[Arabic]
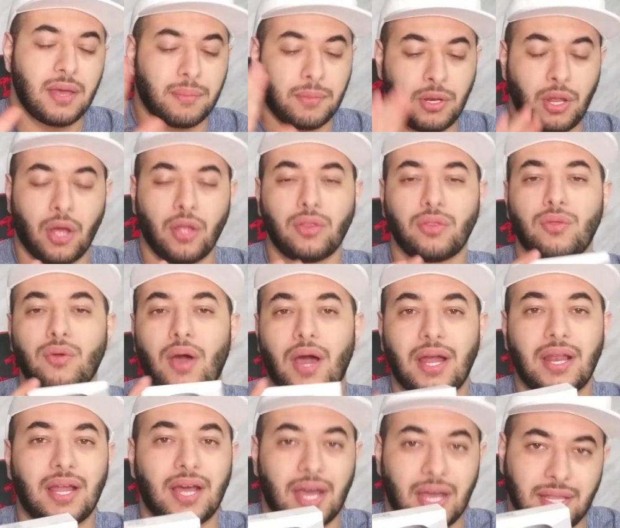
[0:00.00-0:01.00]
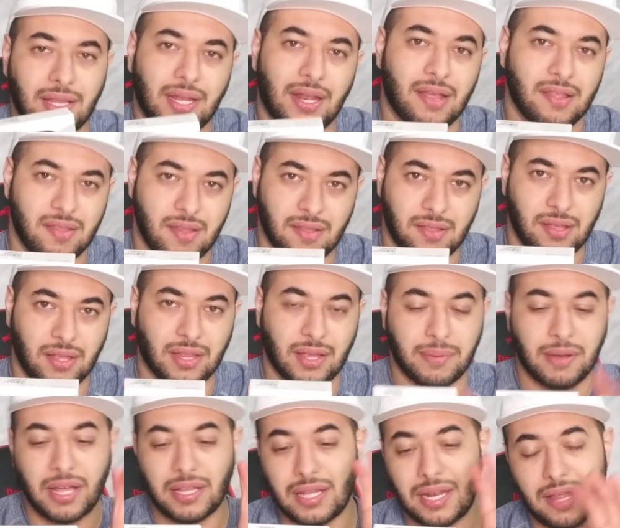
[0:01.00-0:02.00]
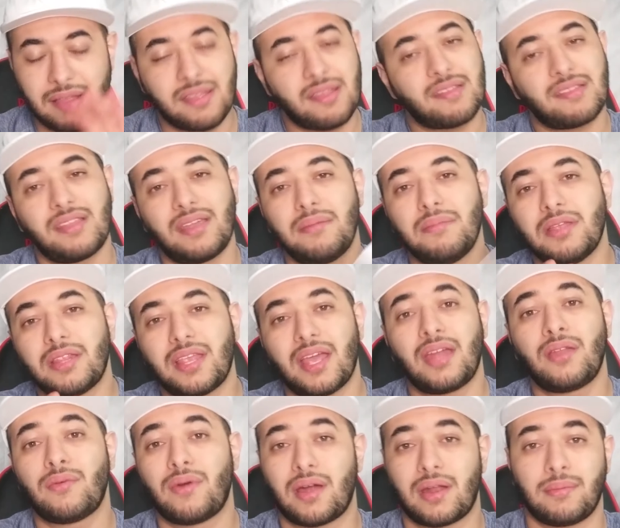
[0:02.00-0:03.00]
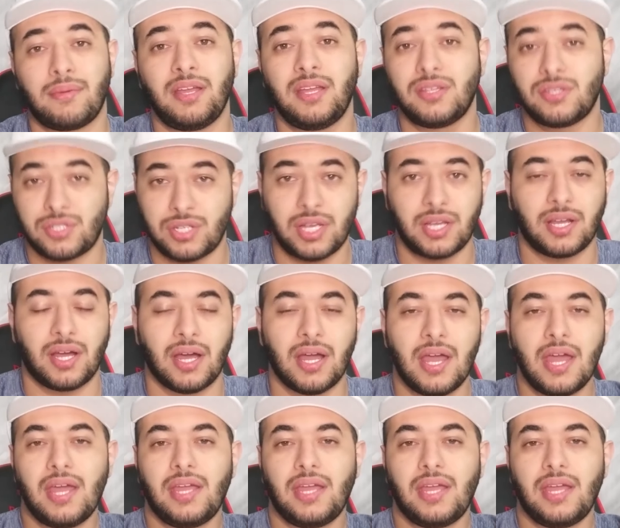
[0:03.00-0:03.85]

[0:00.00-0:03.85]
بنحطه على هيدا الاس اس دي طب هيدا الاس اس دي 240 جيجا